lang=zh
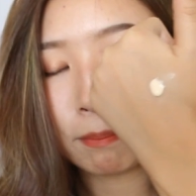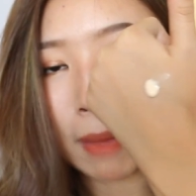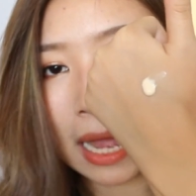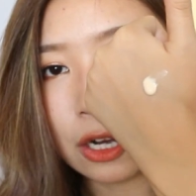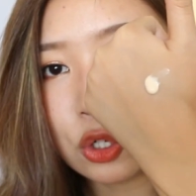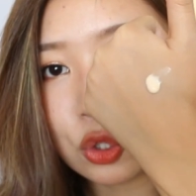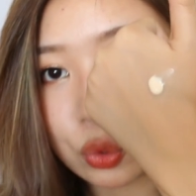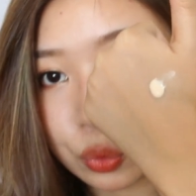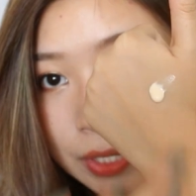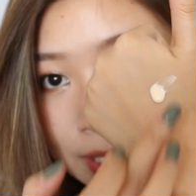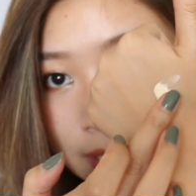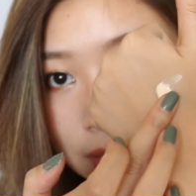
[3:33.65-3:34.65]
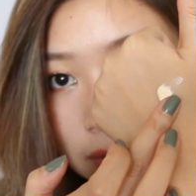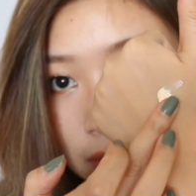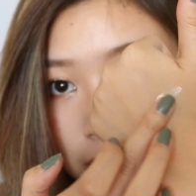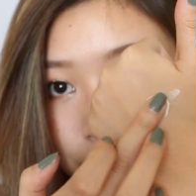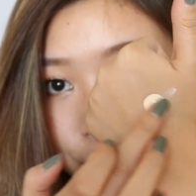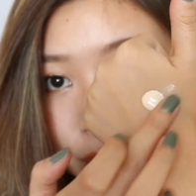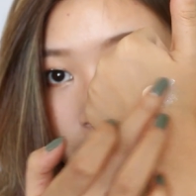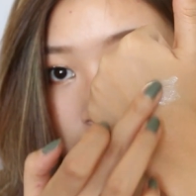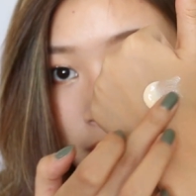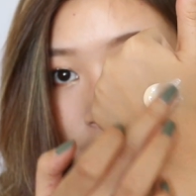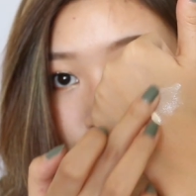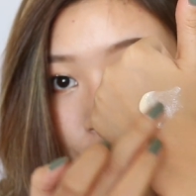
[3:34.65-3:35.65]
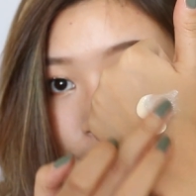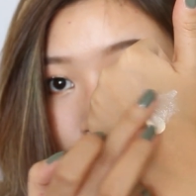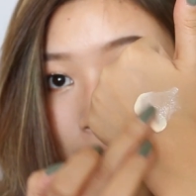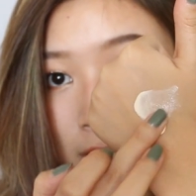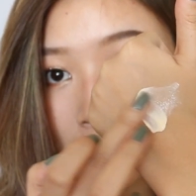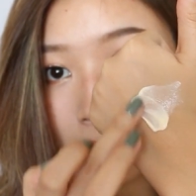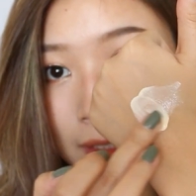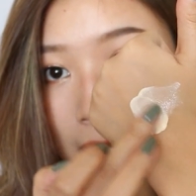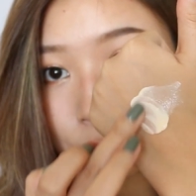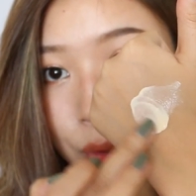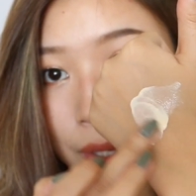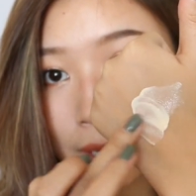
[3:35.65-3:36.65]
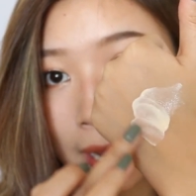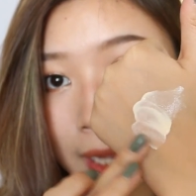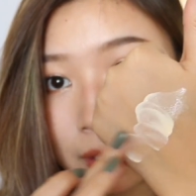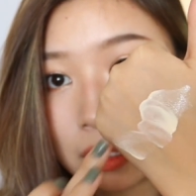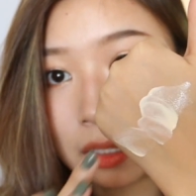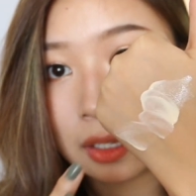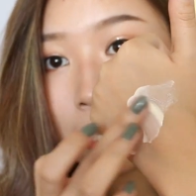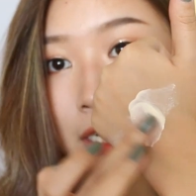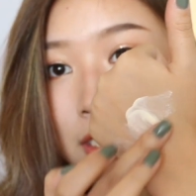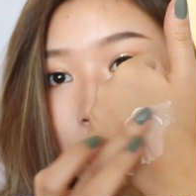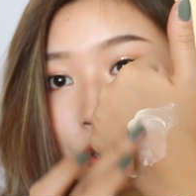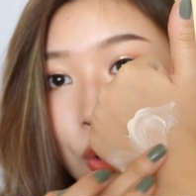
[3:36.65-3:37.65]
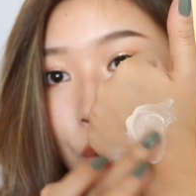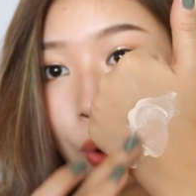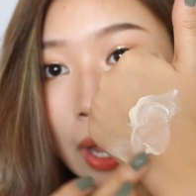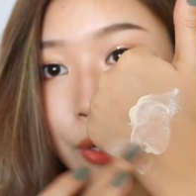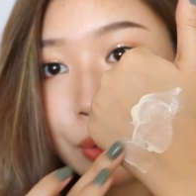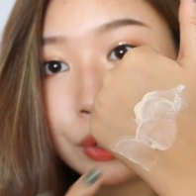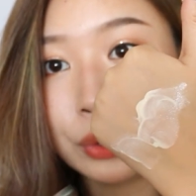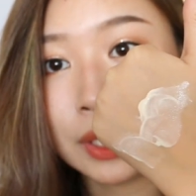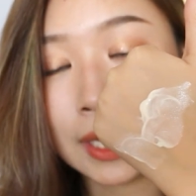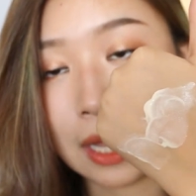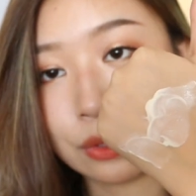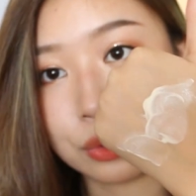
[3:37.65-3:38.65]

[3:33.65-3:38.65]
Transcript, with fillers: 满乳液的，不是那种非常难推开的，它是这种滑溜溜的感